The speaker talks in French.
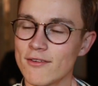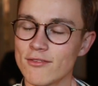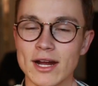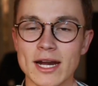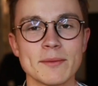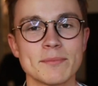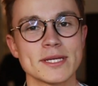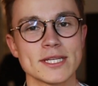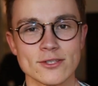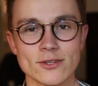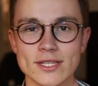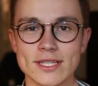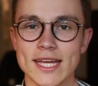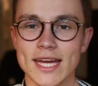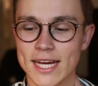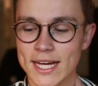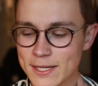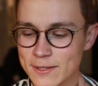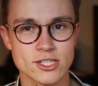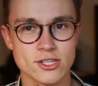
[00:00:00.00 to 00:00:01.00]
avoir les pieds sur
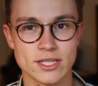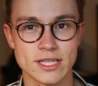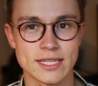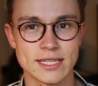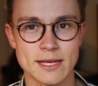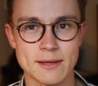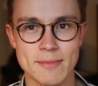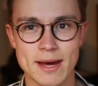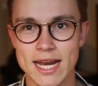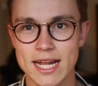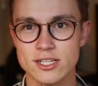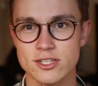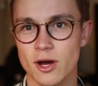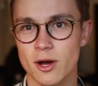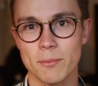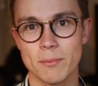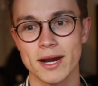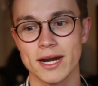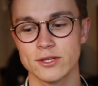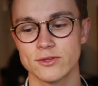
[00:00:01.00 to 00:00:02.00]
terre. J'en étais malade,
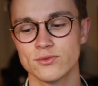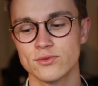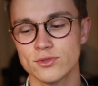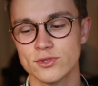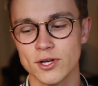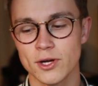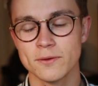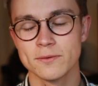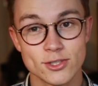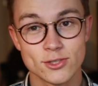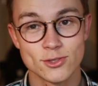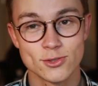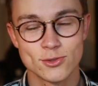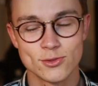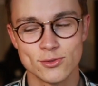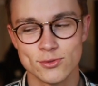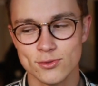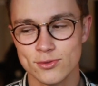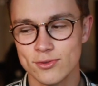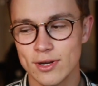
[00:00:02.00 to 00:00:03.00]
leur en parlais tout le temps. Du
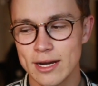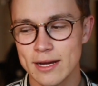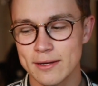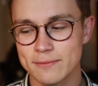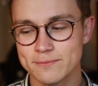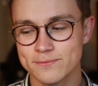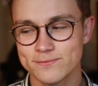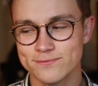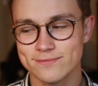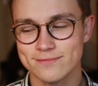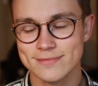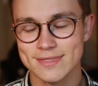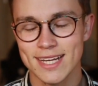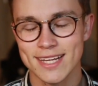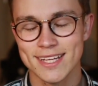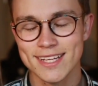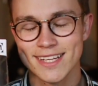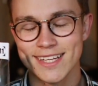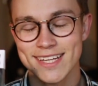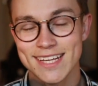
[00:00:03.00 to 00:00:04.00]
coup, voilà,
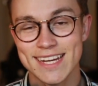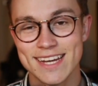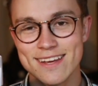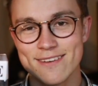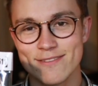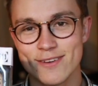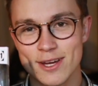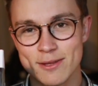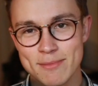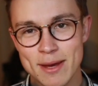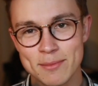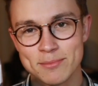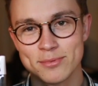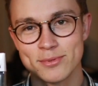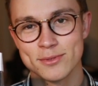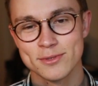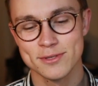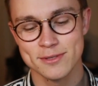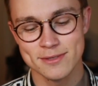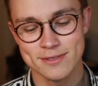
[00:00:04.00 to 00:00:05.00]
il est Evan ma
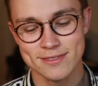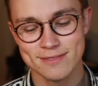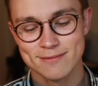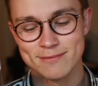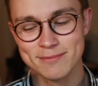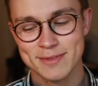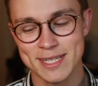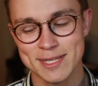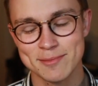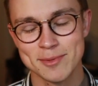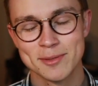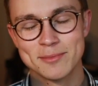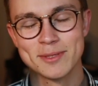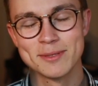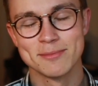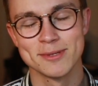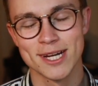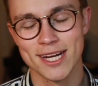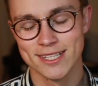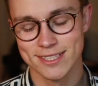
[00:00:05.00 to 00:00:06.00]
puce. Il est
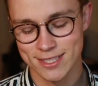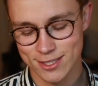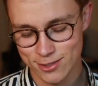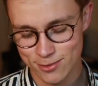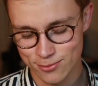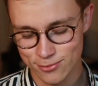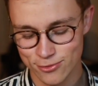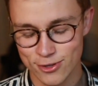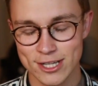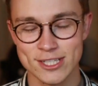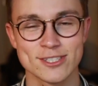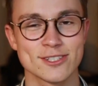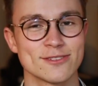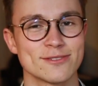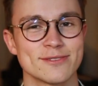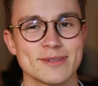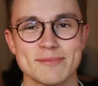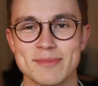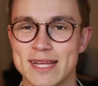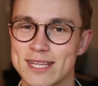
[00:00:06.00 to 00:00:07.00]
Bobby Brown, si tu me vois, je te
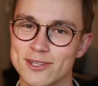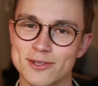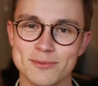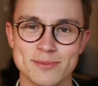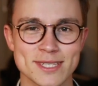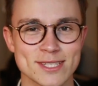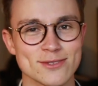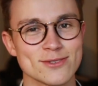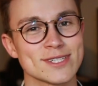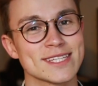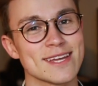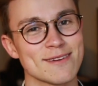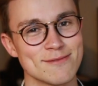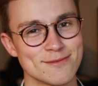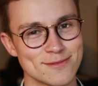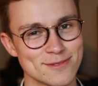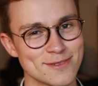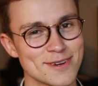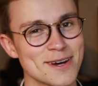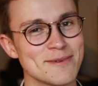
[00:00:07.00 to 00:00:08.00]
fais plein de gros bisou. je t'aime
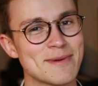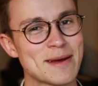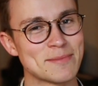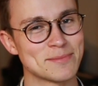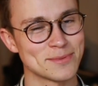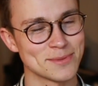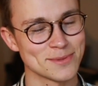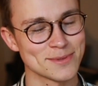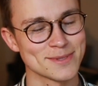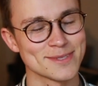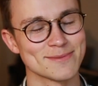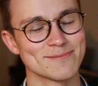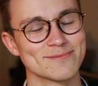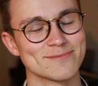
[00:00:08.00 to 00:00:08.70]
fort ma puce.